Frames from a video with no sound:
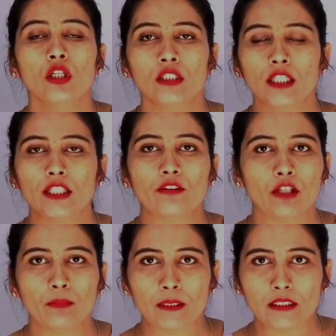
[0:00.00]

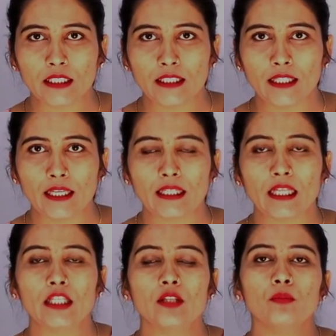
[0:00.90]
31 परसेंट है
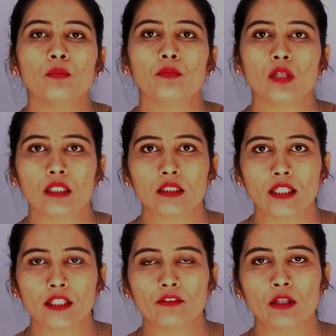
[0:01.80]
यानी कि
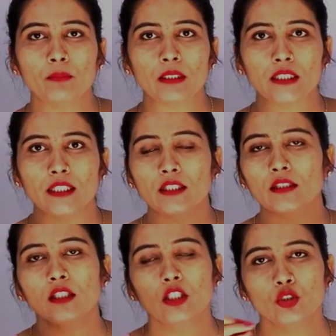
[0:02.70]
31
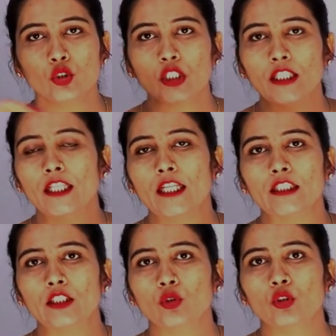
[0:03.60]
परसेंट जो सन की
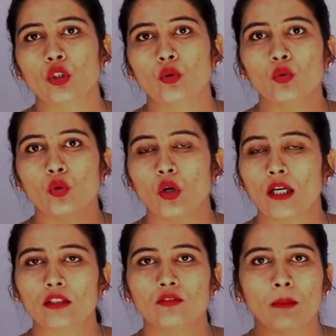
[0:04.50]
रेजेज होती है उनको
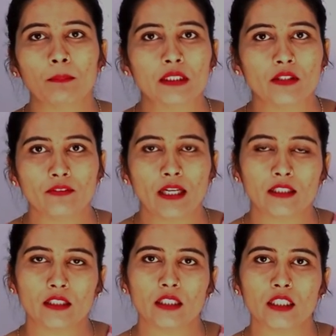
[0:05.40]
अर्थ वापस
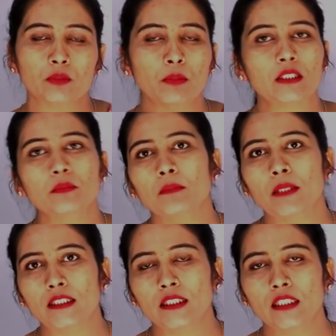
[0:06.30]
रिफ्लेक्ट करके स्पेस में
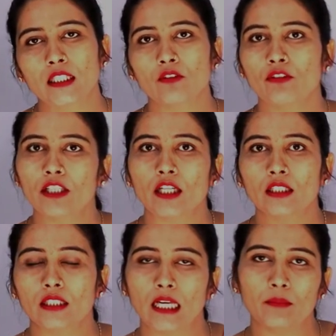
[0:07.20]
भेज देती है वही
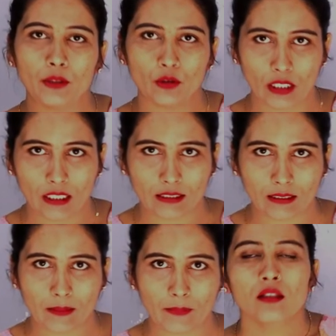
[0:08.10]
अर्थ का एल्बिडो
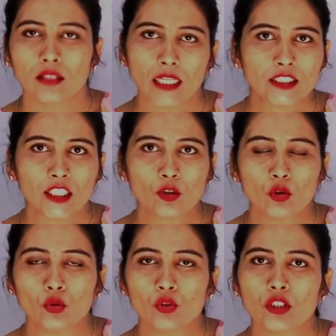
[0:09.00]
कहलाता है लास्टली
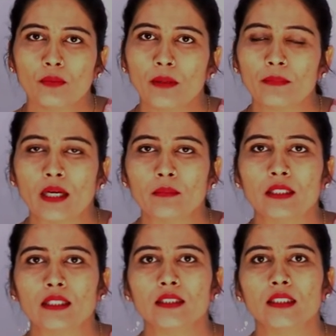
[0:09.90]
कंक्लूजन में हम क्या
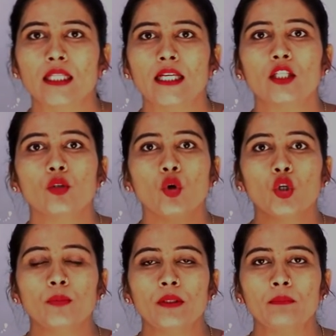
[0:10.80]
बता सकते हैं कि
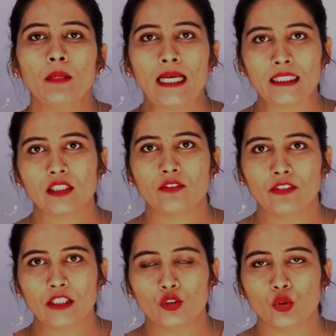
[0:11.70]
कोई भी ब्लैक
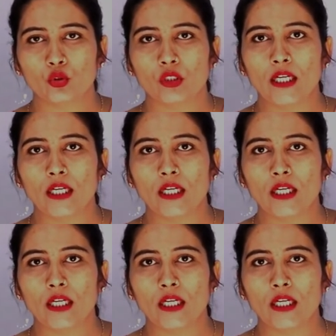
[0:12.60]
सरफेस जो होता